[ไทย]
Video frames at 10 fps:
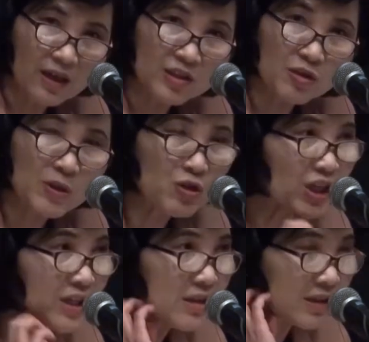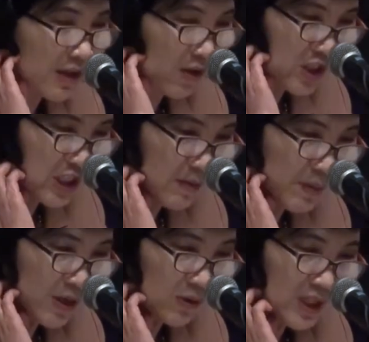contribution ต่อ จี ดี
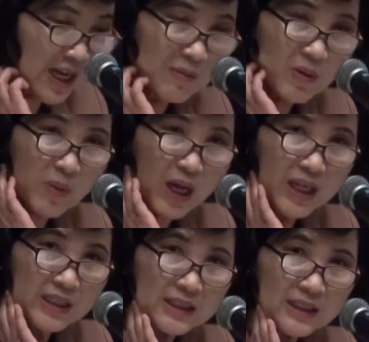พี ของไทยประมาณ